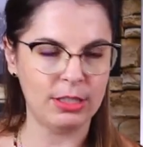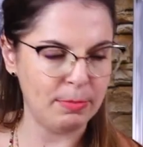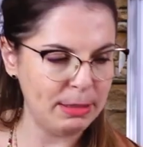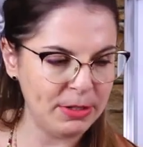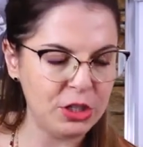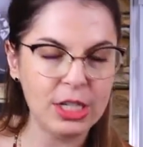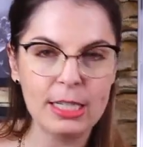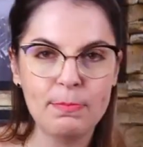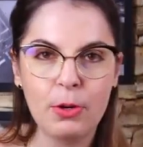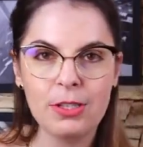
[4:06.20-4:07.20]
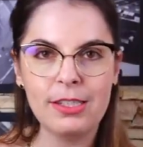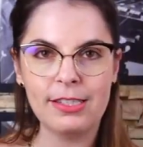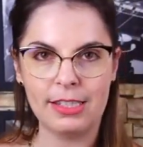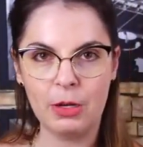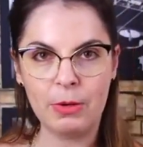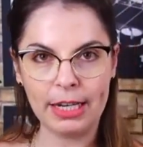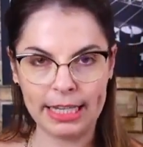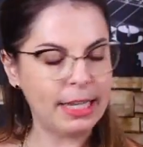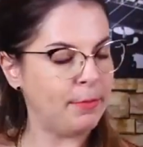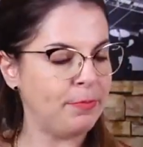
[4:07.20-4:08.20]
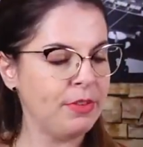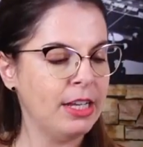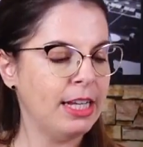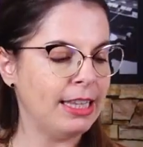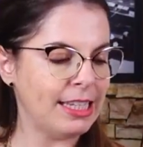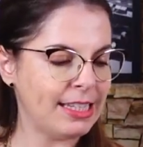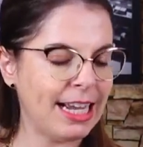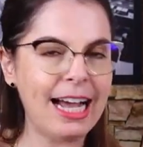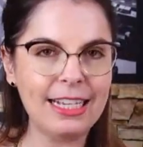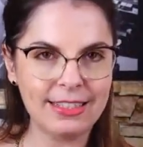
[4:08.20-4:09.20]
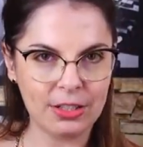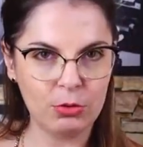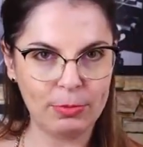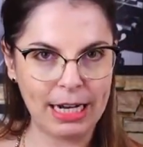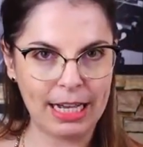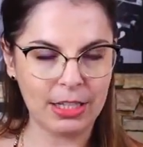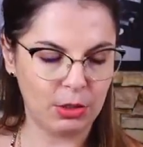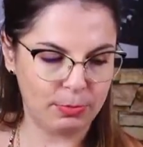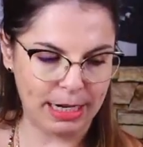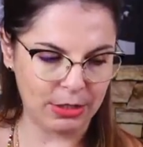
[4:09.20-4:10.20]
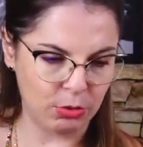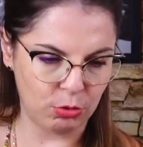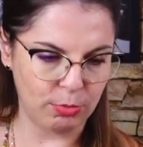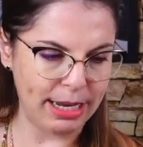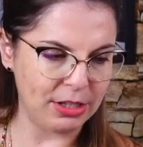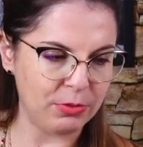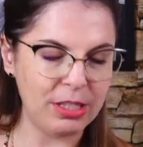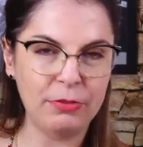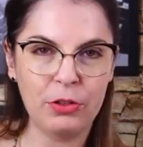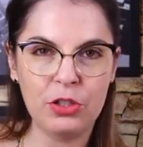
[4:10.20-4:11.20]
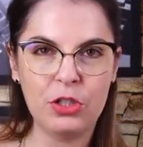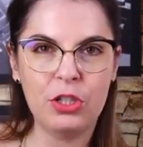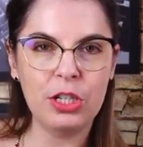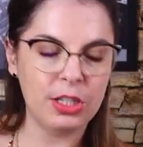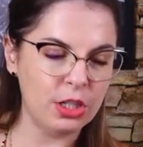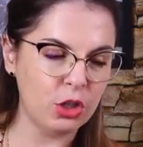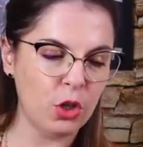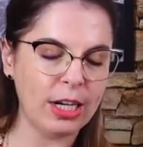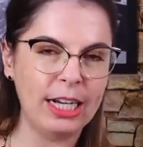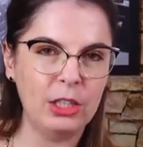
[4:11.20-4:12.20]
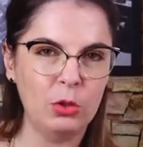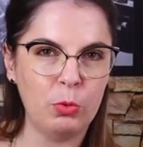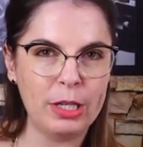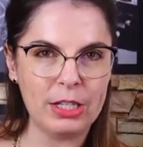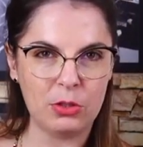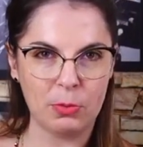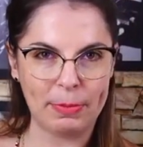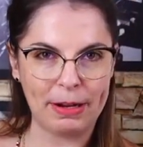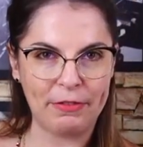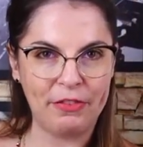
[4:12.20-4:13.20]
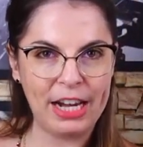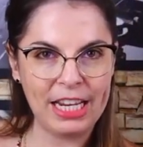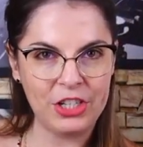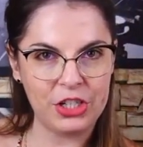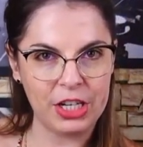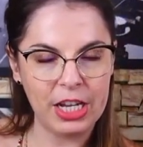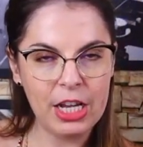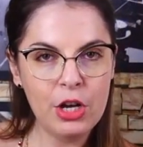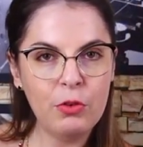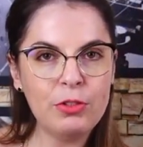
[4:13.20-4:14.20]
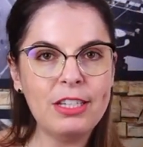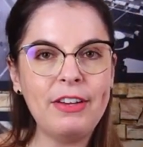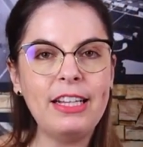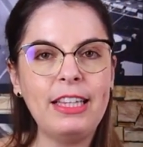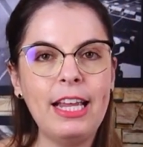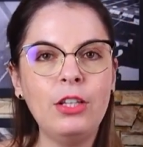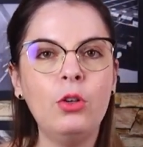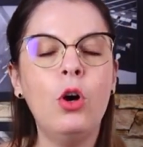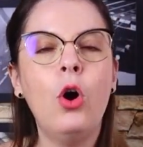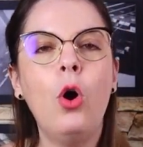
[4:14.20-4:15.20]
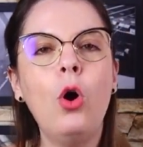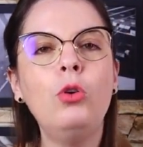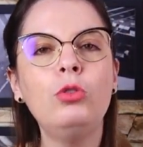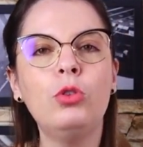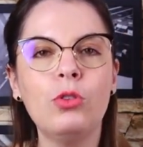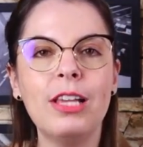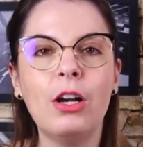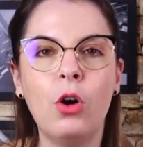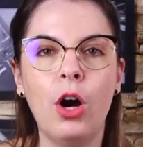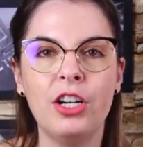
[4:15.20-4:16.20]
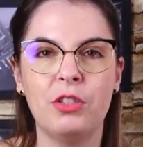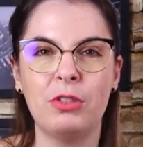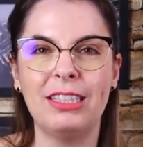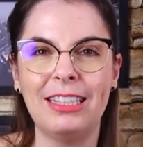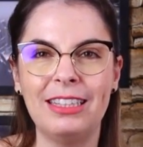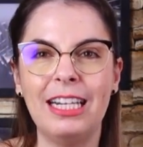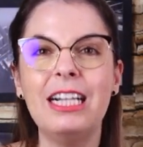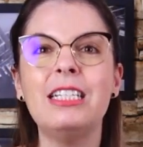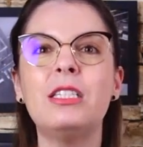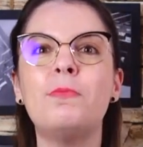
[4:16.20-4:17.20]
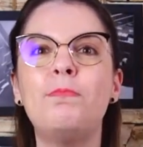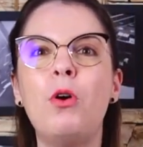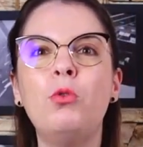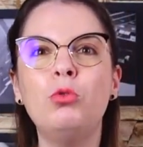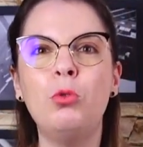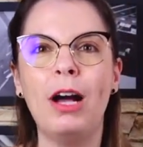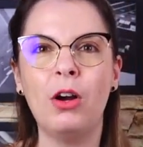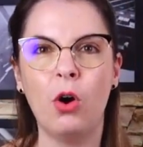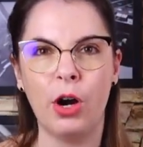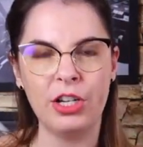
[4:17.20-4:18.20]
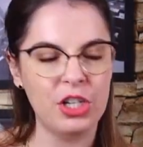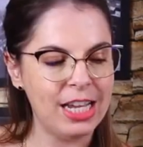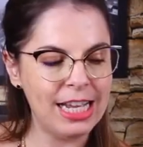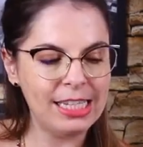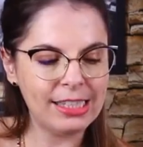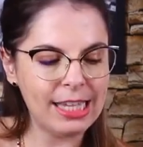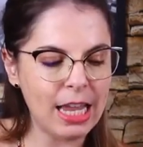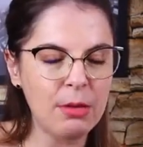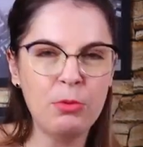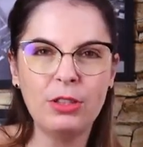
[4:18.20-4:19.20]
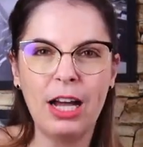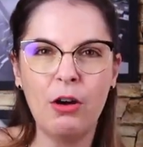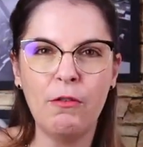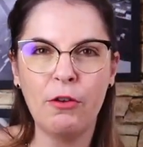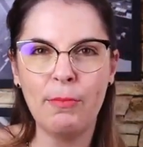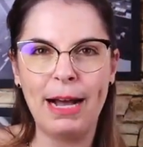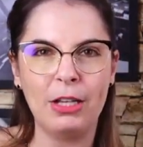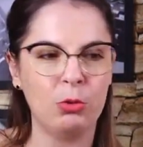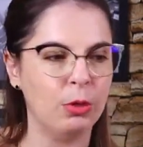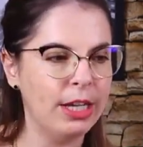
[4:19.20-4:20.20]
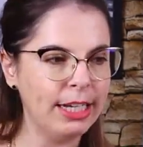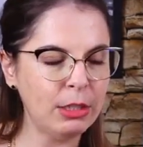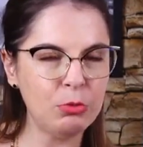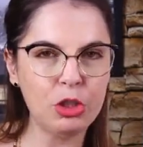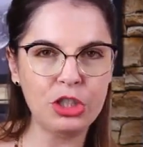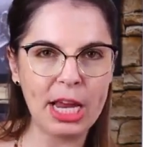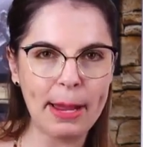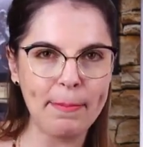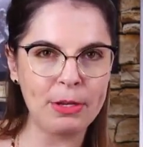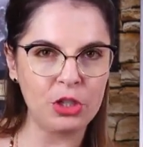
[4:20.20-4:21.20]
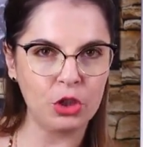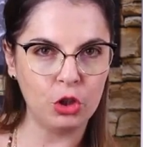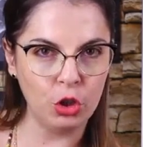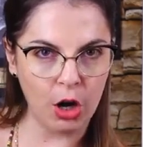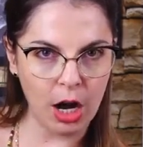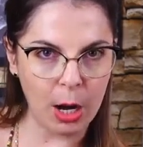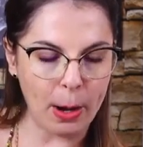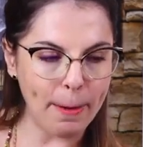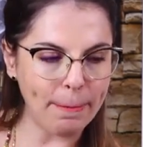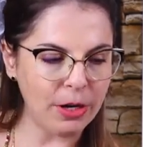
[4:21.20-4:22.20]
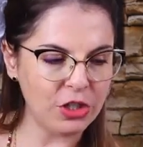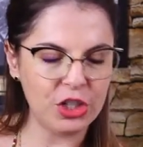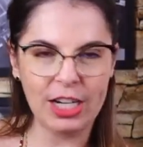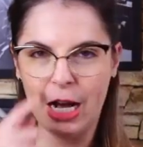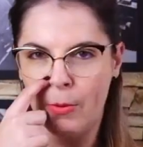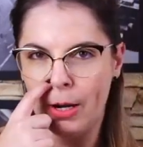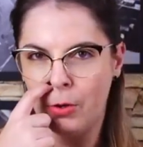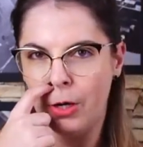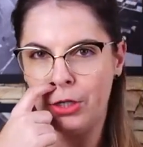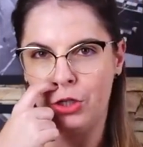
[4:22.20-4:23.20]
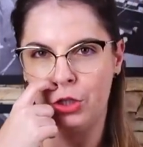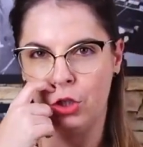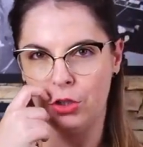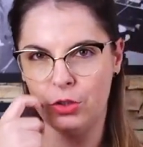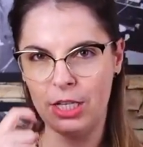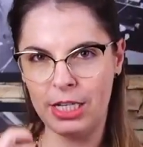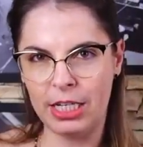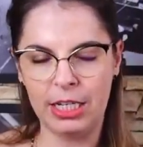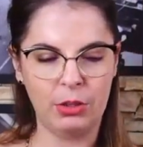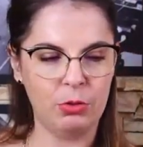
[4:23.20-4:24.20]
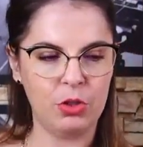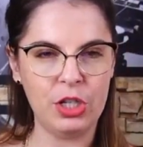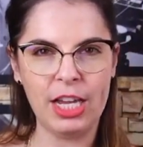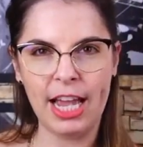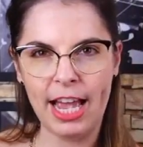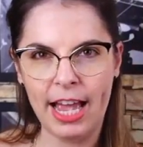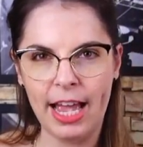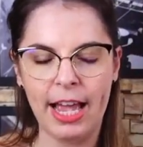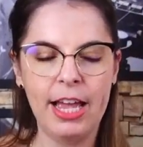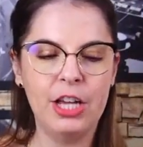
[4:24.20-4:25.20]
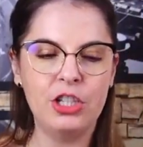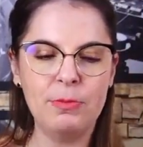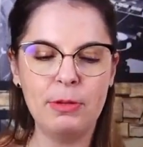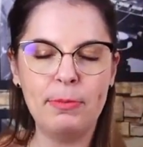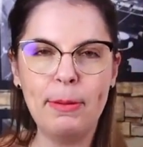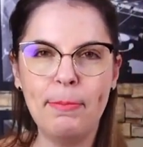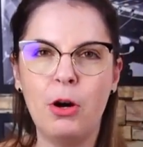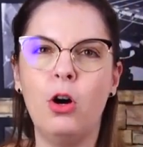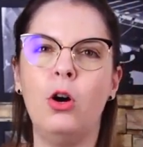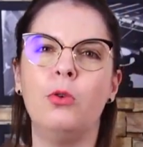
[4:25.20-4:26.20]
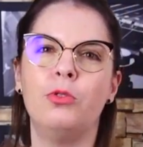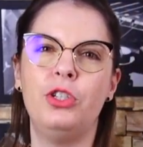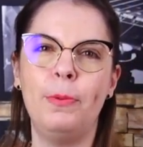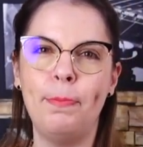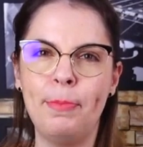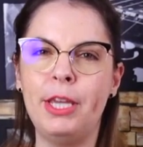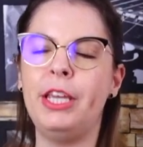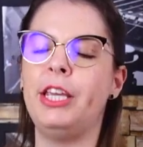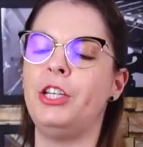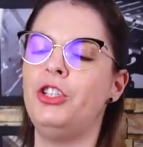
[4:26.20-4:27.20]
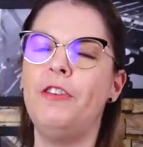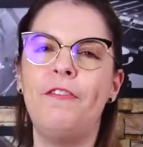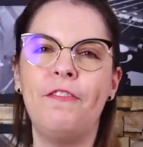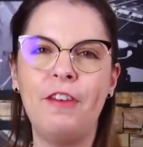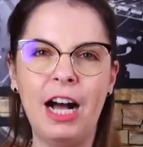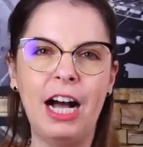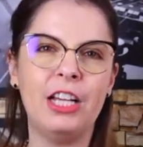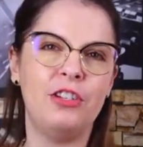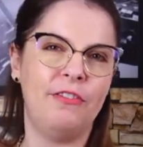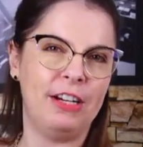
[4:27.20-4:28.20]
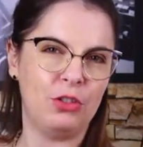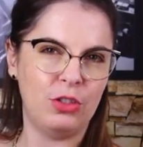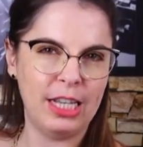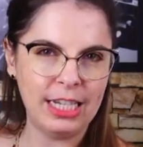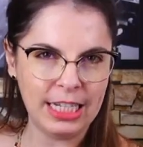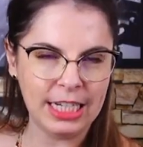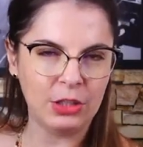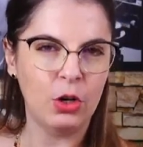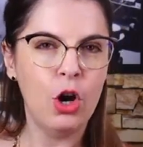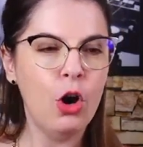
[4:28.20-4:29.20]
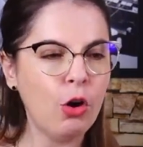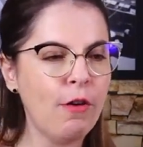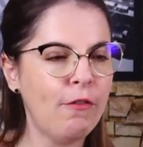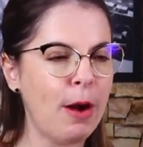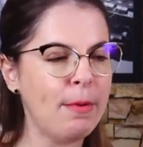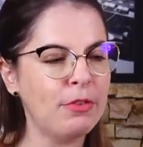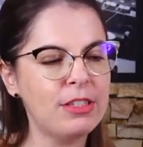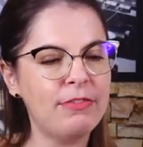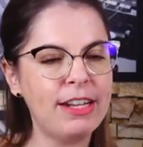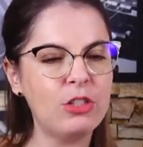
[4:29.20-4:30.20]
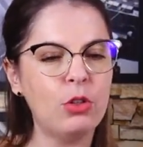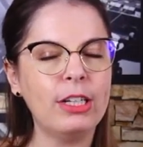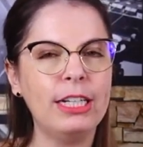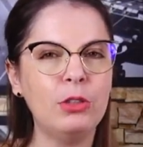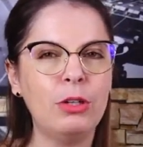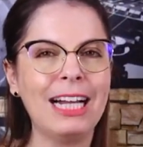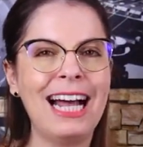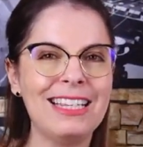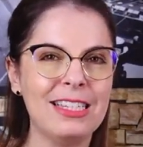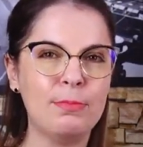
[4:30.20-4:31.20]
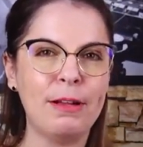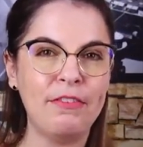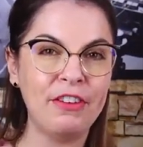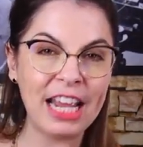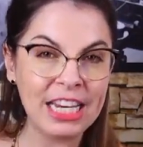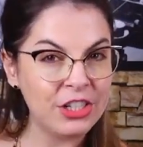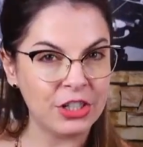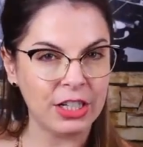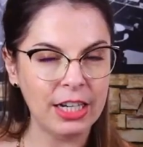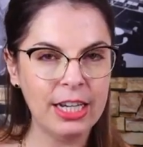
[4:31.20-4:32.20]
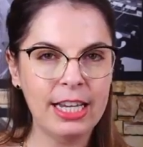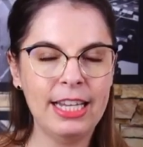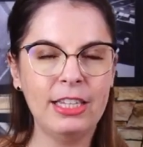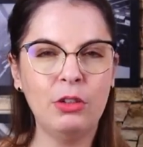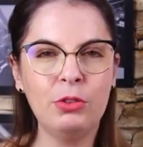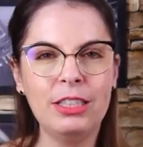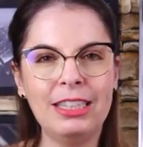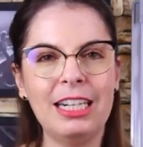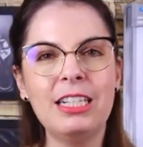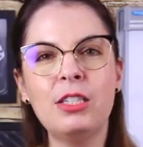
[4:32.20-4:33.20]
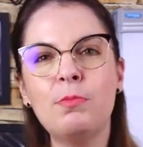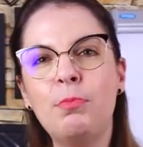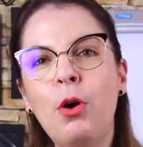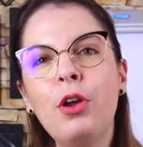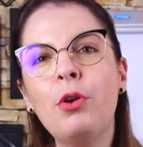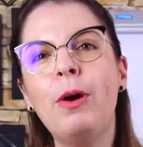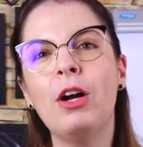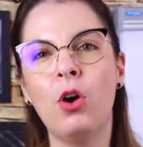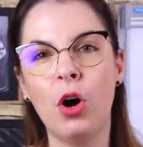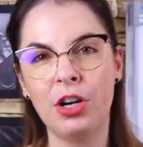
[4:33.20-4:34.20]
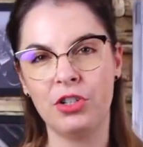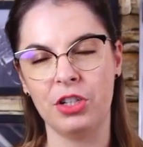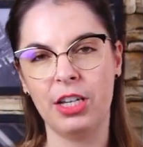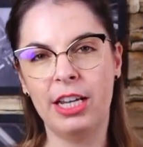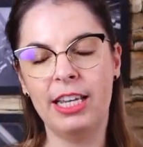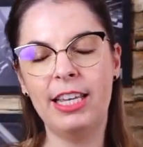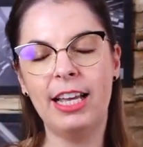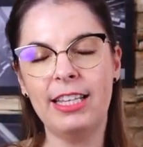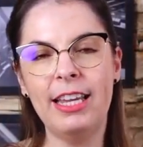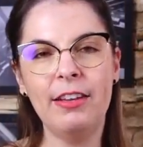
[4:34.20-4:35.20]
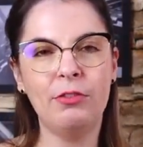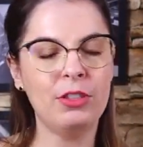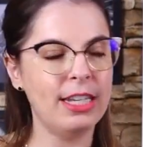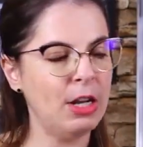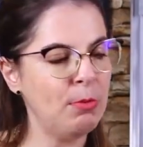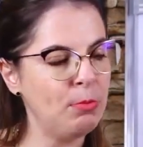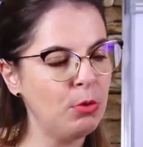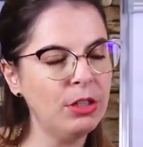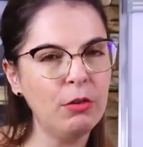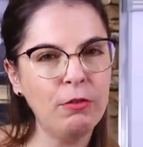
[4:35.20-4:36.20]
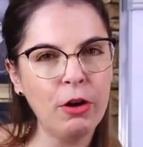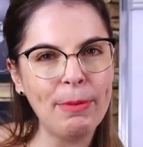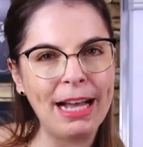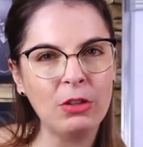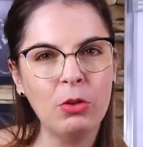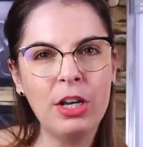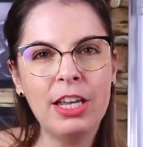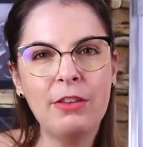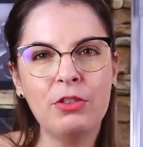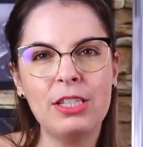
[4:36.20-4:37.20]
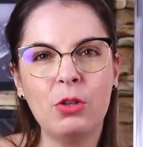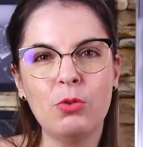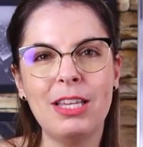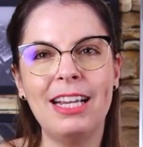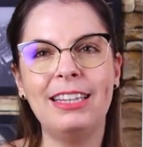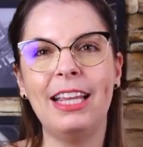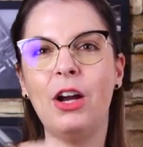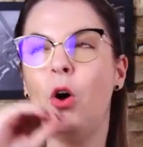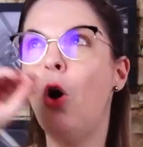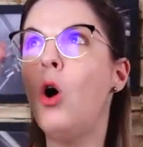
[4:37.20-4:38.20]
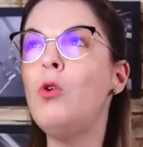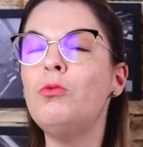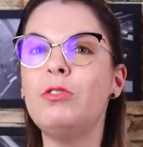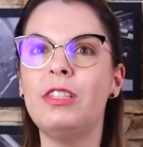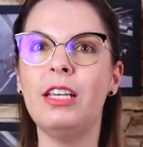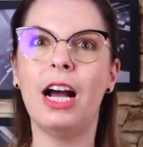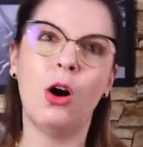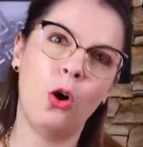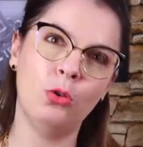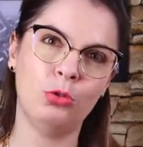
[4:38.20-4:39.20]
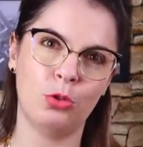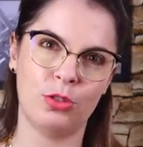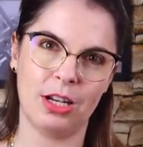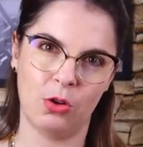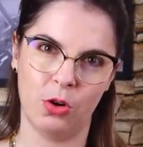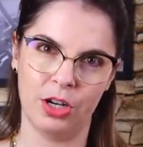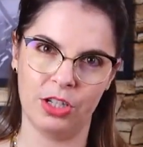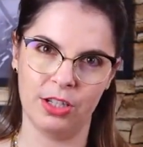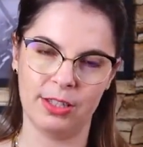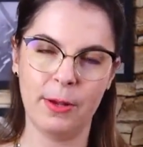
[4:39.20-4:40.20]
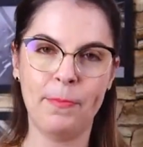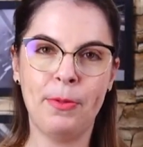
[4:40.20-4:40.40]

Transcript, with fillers: essa mesma disposição aqui nas casas do, bra do braço do instrumento, se você for de deslocando isso para frente, você vai tendo outros acordes, você está transpondo o acorde sem mudar o formato. Então o shape de Dó pode gerar o acorde de Dó sustenido, de Ré, de Mi bemol, de Mi, de Fá, de Fá sustenido conforme você vai deslocando casas para frente. Então você transpõe o acorde e aí você não muda o formato e você consegue ter 11 outros acordes.